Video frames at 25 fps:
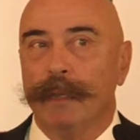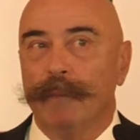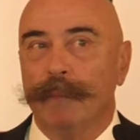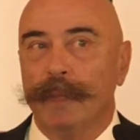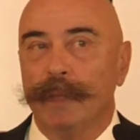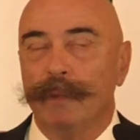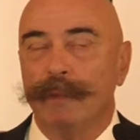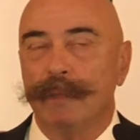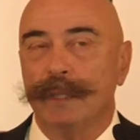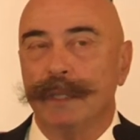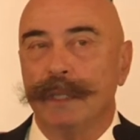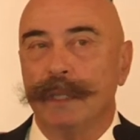
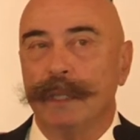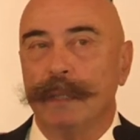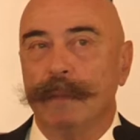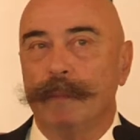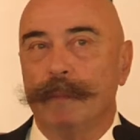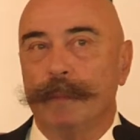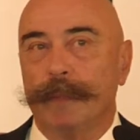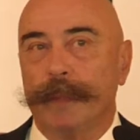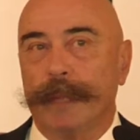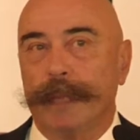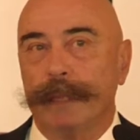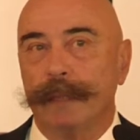mais aussi
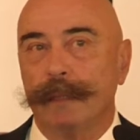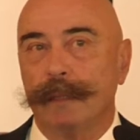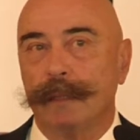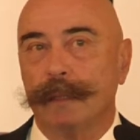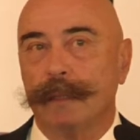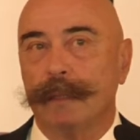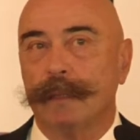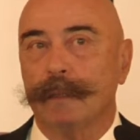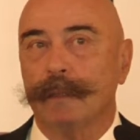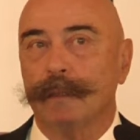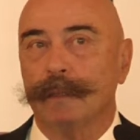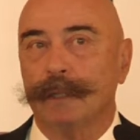
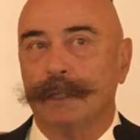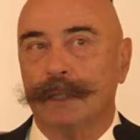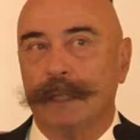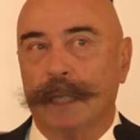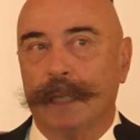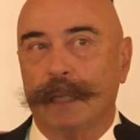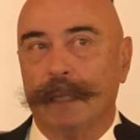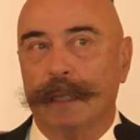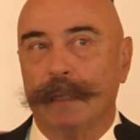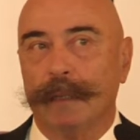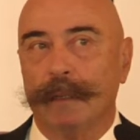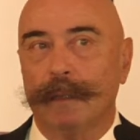parce que
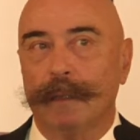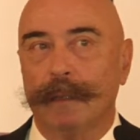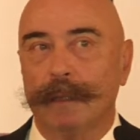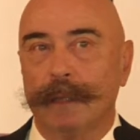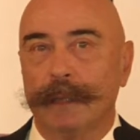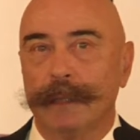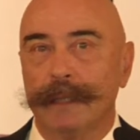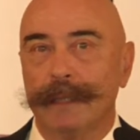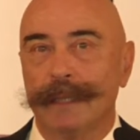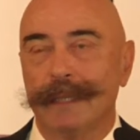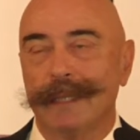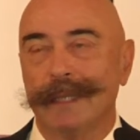
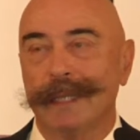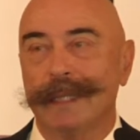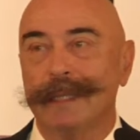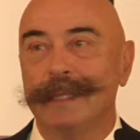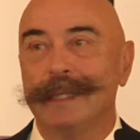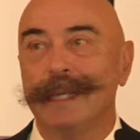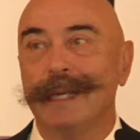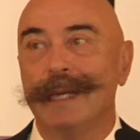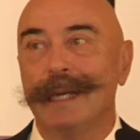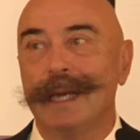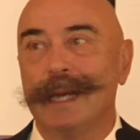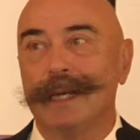chacun essaie
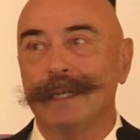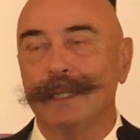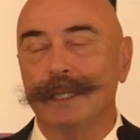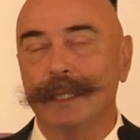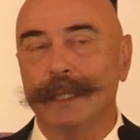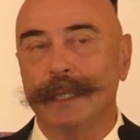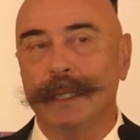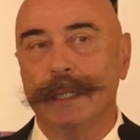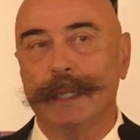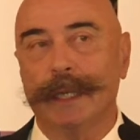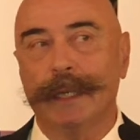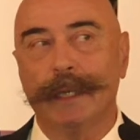
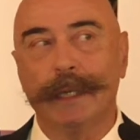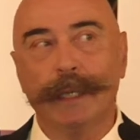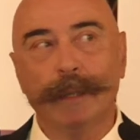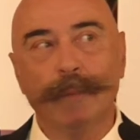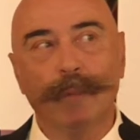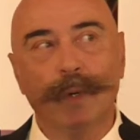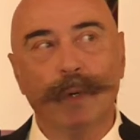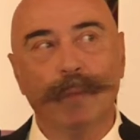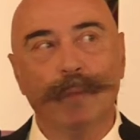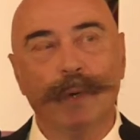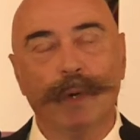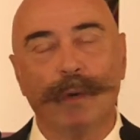d'élargir les
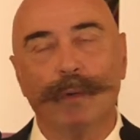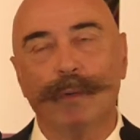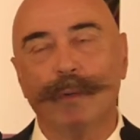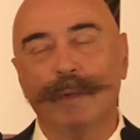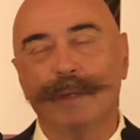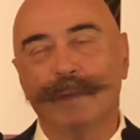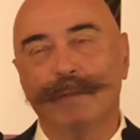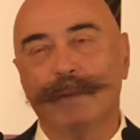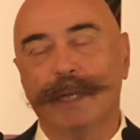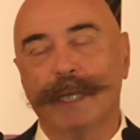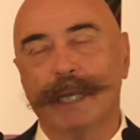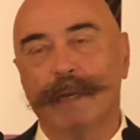moments
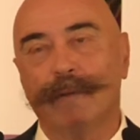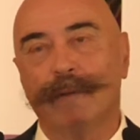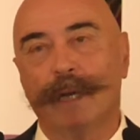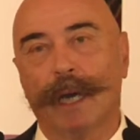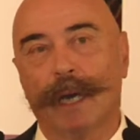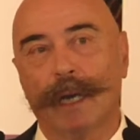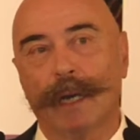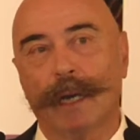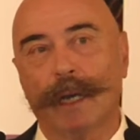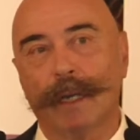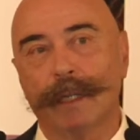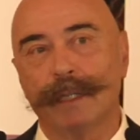où il va y
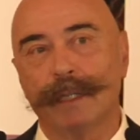avoir la